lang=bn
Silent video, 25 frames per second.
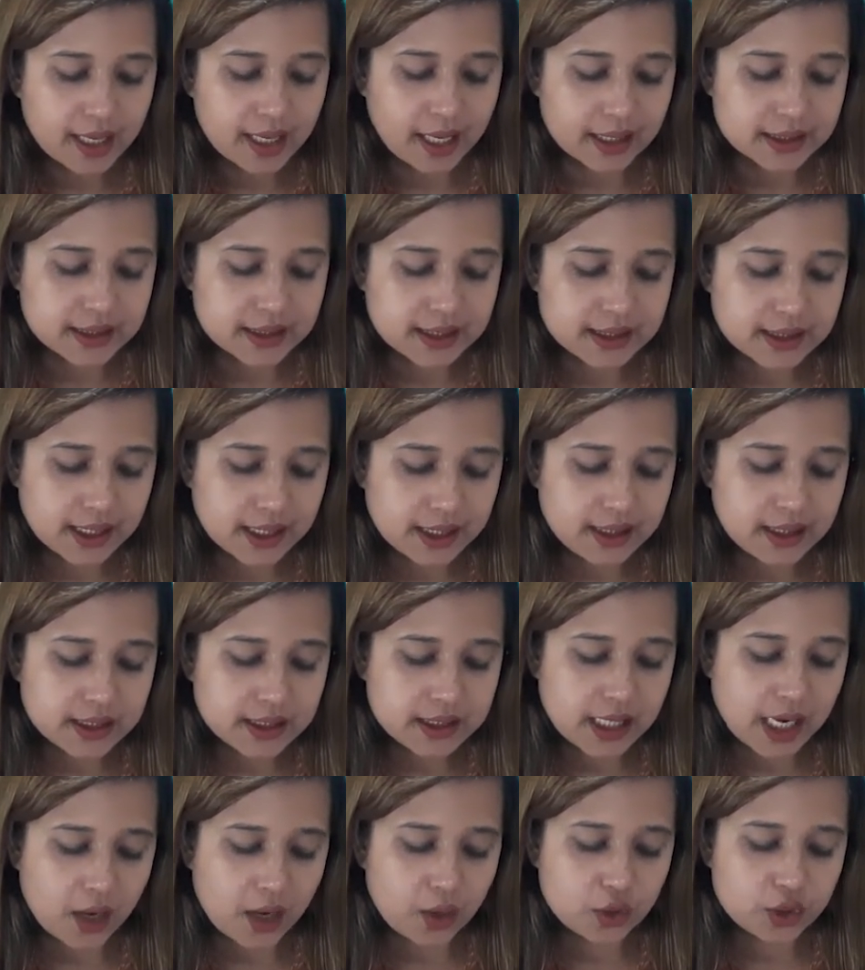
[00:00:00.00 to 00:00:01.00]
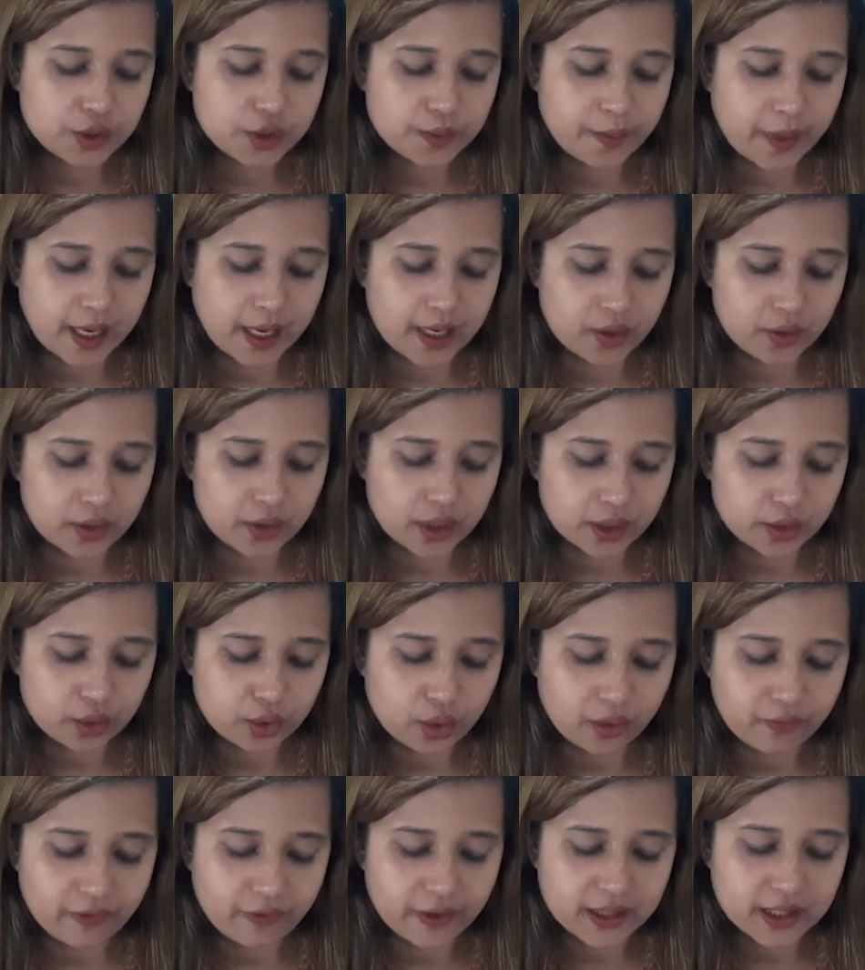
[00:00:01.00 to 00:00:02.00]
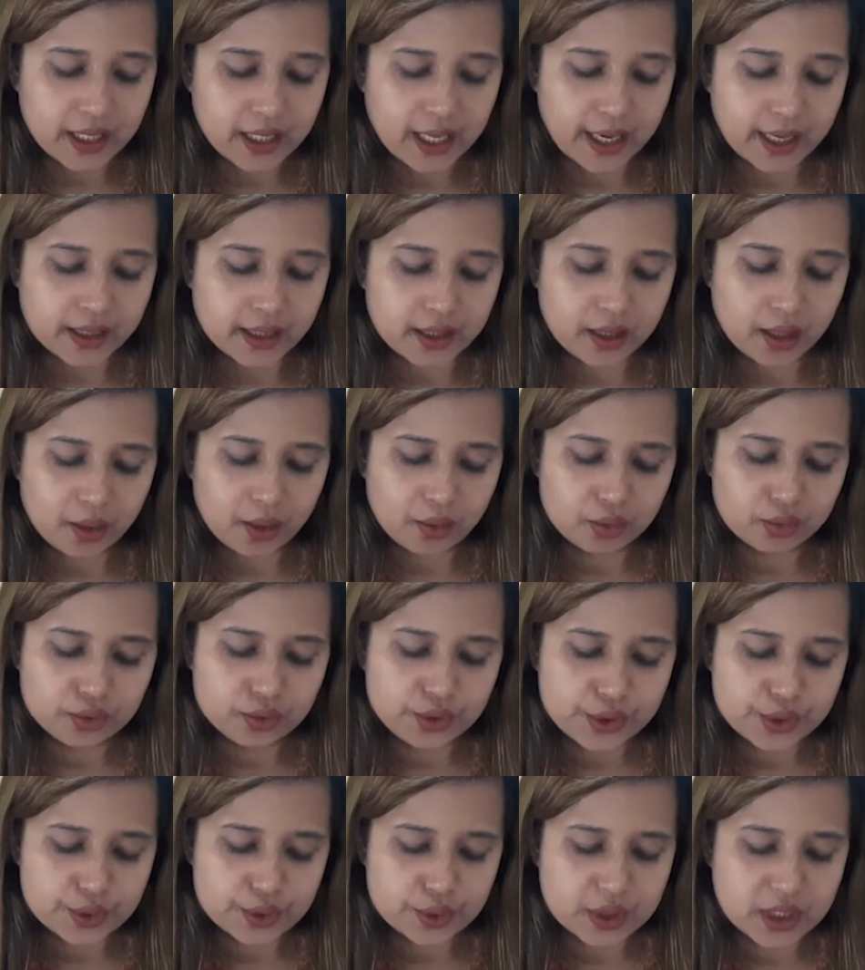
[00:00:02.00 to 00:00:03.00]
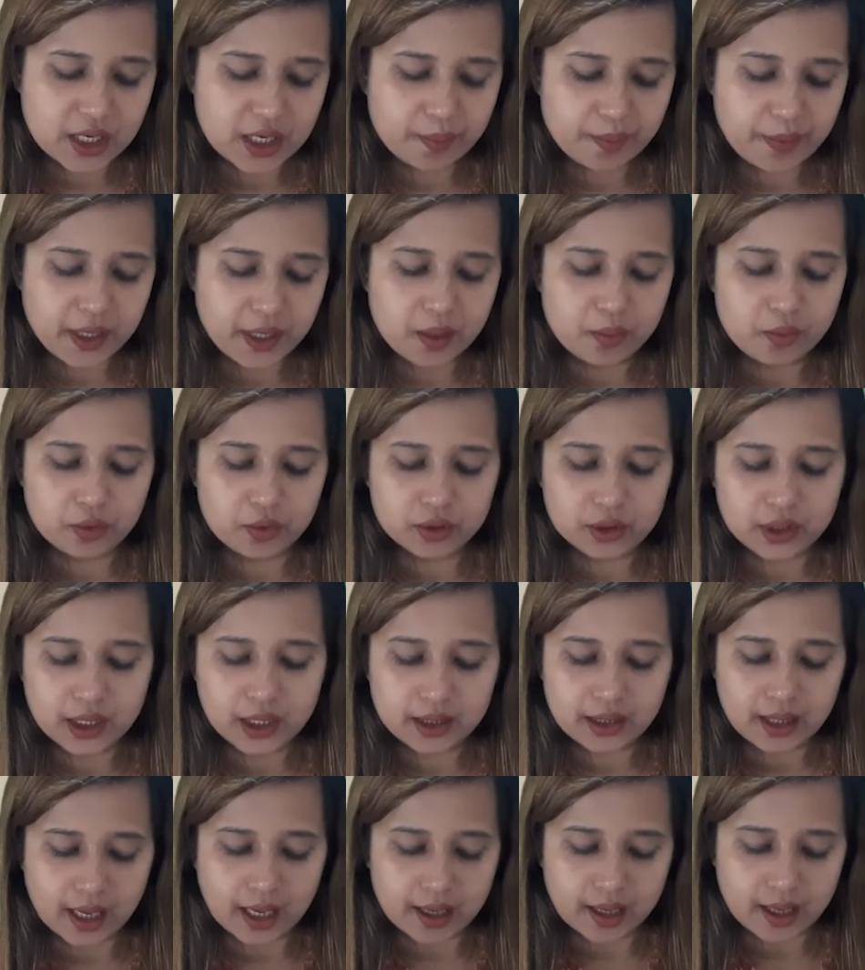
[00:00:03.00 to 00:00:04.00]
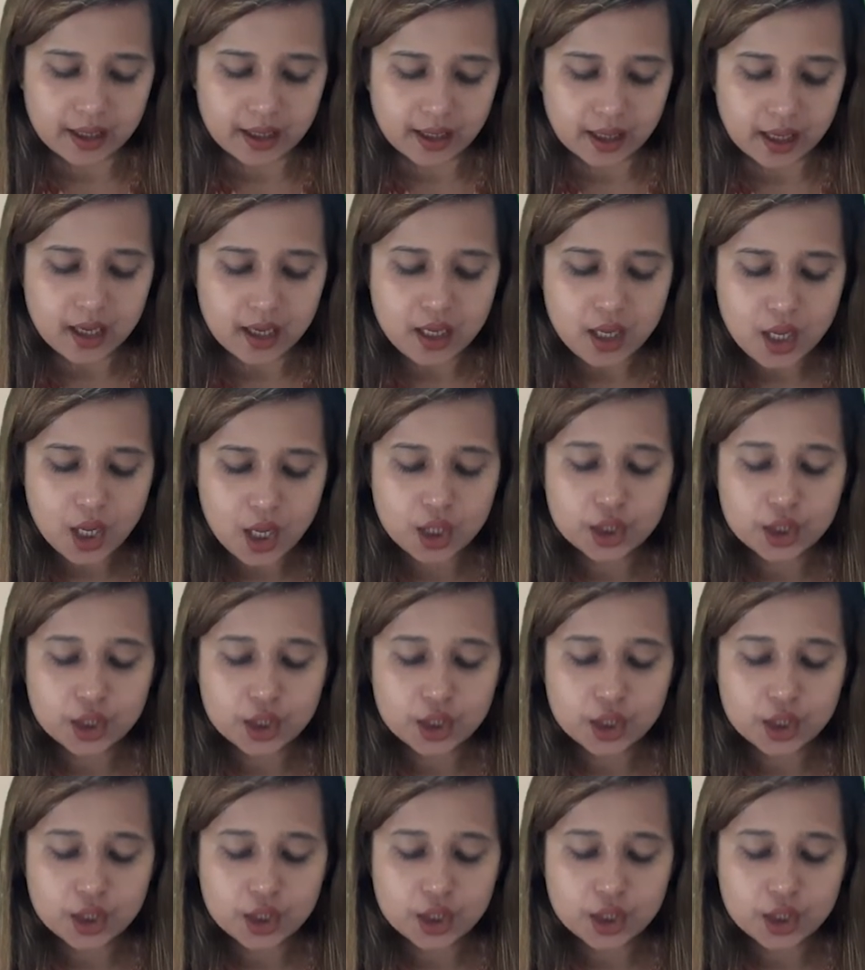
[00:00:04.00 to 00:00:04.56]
কাছে যাইতে সাহস পাইল না তফাতে একটা উঁচু ঢিপির মধ্যে দাঁড়াইয়া